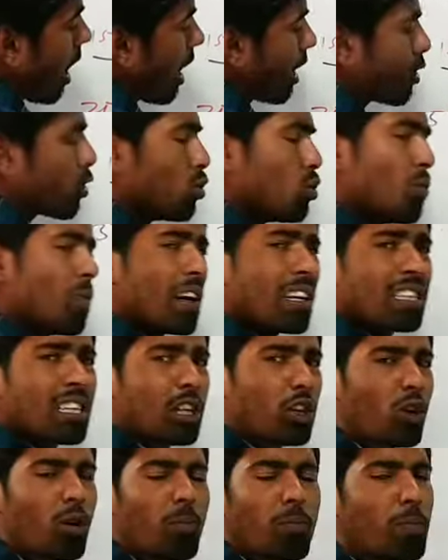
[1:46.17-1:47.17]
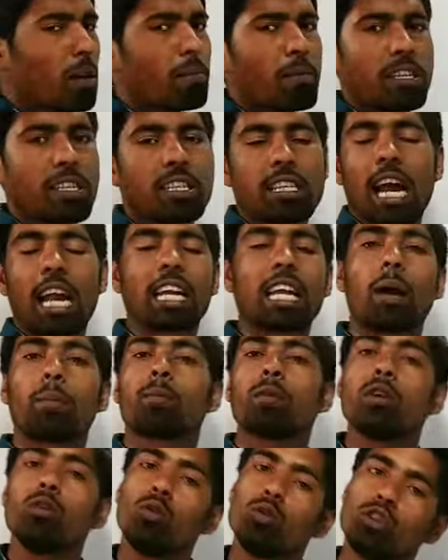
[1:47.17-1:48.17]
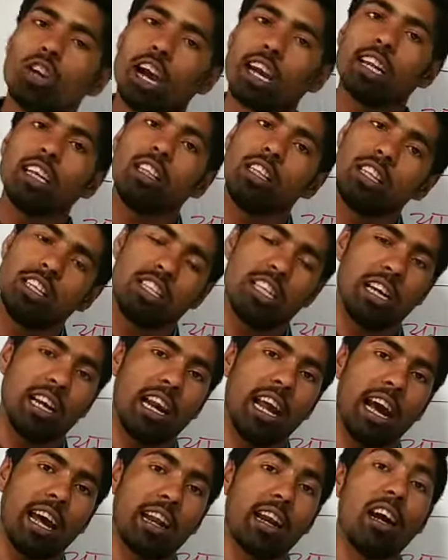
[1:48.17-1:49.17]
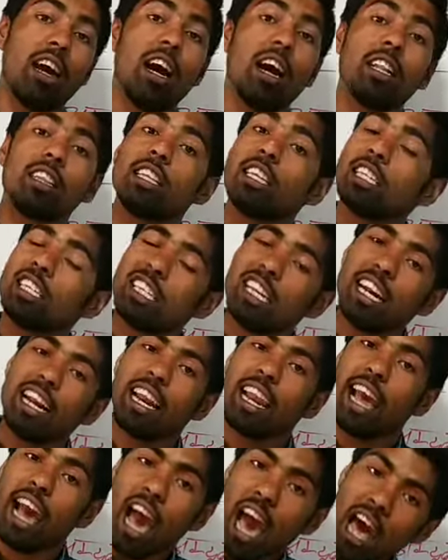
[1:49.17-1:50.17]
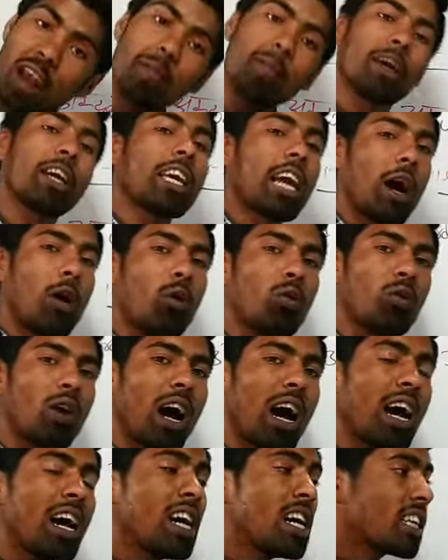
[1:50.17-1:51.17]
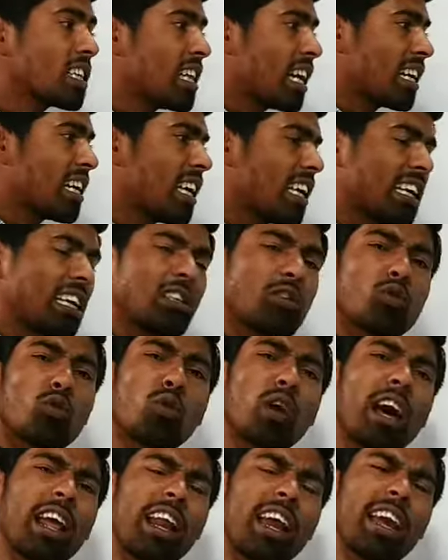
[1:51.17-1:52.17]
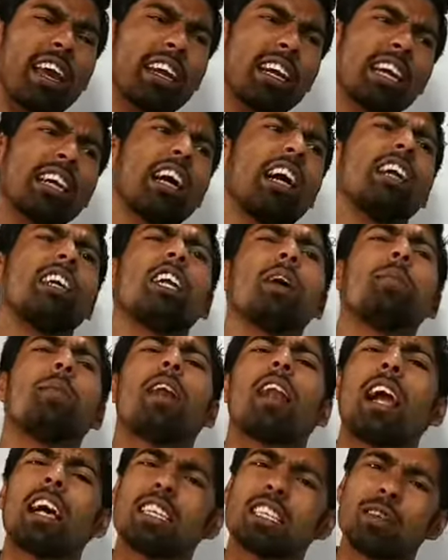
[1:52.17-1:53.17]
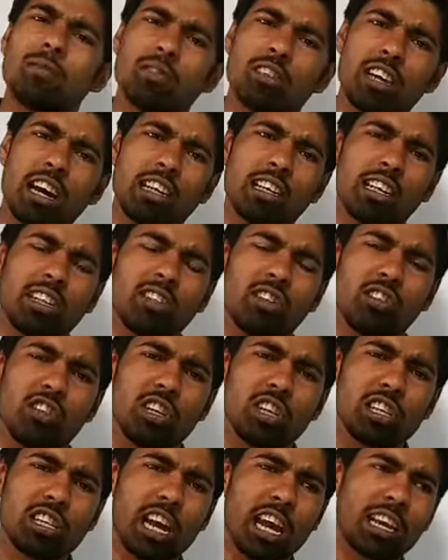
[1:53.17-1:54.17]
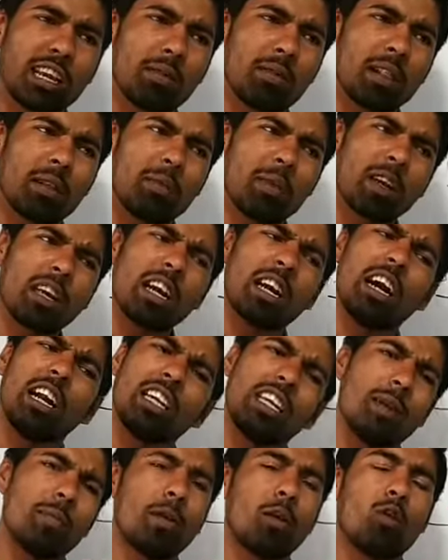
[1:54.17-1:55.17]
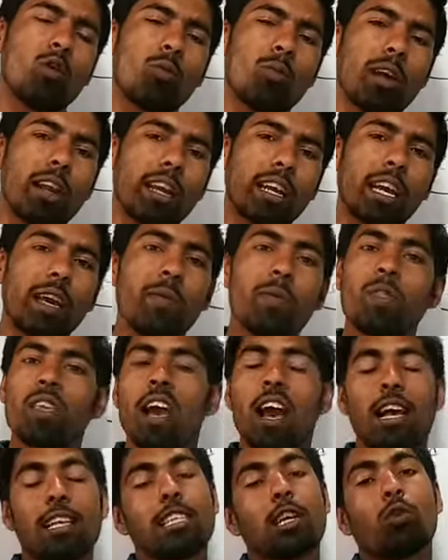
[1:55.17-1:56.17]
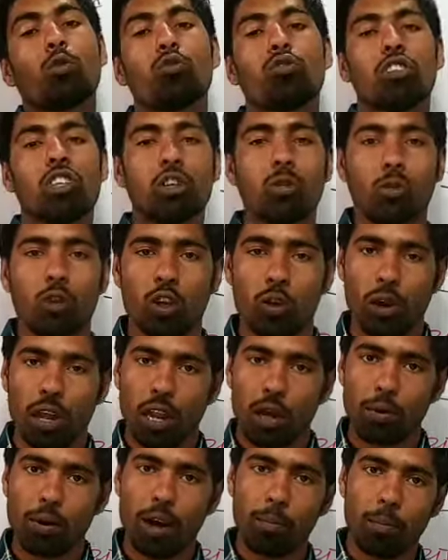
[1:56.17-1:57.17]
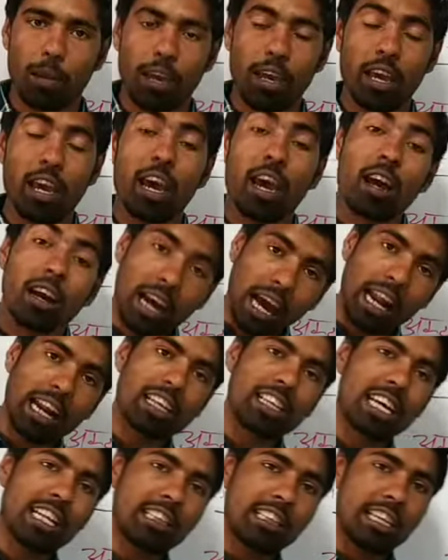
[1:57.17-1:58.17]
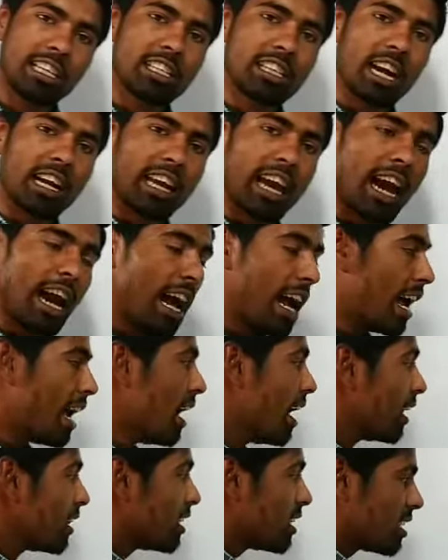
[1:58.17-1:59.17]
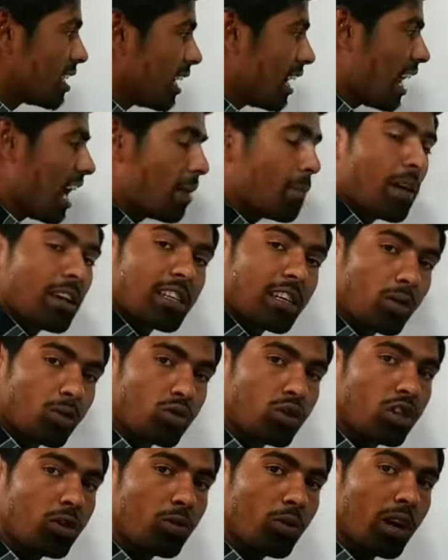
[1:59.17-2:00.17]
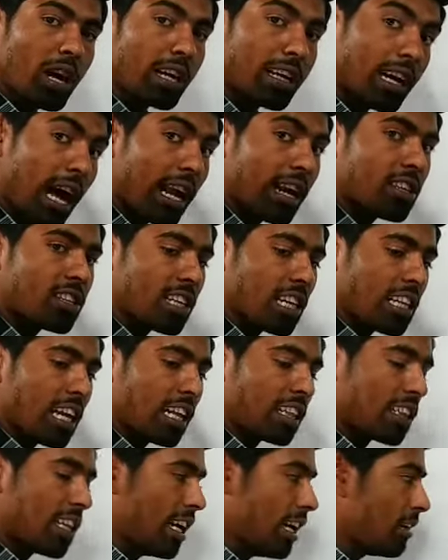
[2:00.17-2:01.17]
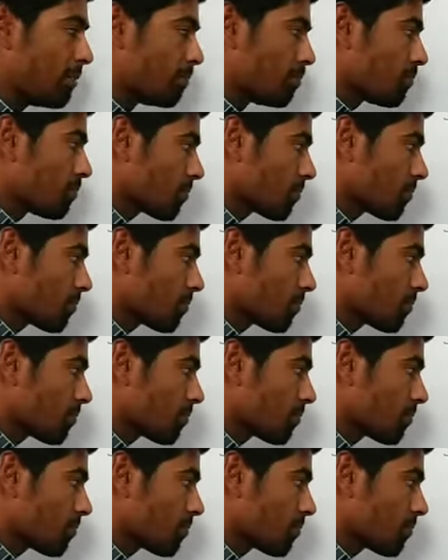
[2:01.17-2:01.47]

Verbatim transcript: अक्टूबर से नवंबर में स्टार्ट आपकी हो जाएगी तीसरी लहर तीसरी लहर में क्या होगा क्या कि जो कह रहे हैं कि घंटे पर लाशें बिछा दिए जाएंगे मतलब एक घंटे पर लोग मरेंगे ऐसा कुछ नहीं होने वाला वहां पे कारण जानते हैं इसका क्या है तीसरी लहर में ऐसा कुछ नहीं होगा कारण इसका जानते हैं